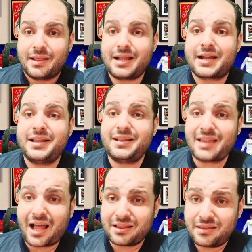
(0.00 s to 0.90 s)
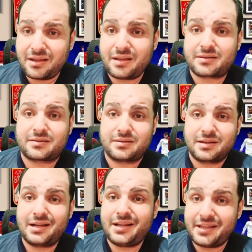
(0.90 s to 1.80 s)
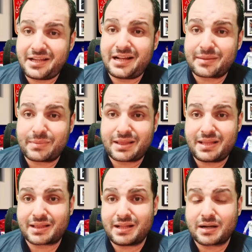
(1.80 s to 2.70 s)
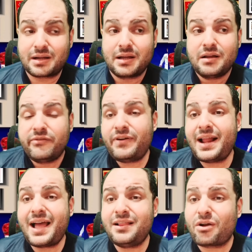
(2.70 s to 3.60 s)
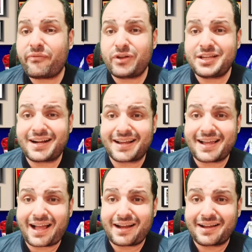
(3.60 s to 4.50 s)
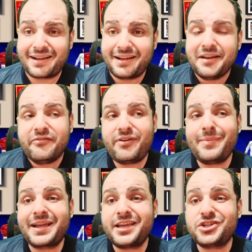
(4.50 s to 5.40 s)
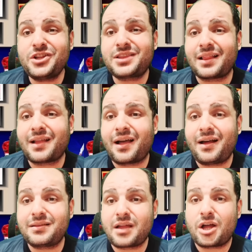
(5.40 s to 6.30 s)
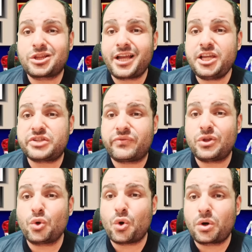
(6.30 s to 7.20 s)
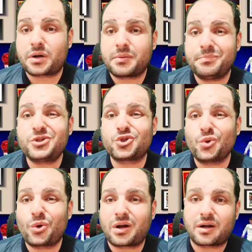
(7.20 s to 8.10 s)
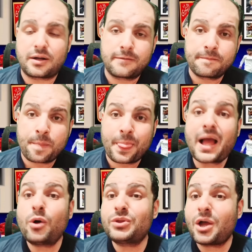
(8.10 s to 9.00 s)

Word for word: لكن انت عضيت الايد اللي اتمدت لك فالاهلي رفض يرجعك فما تجيش انت النهارده تعيش في دور مش دورك او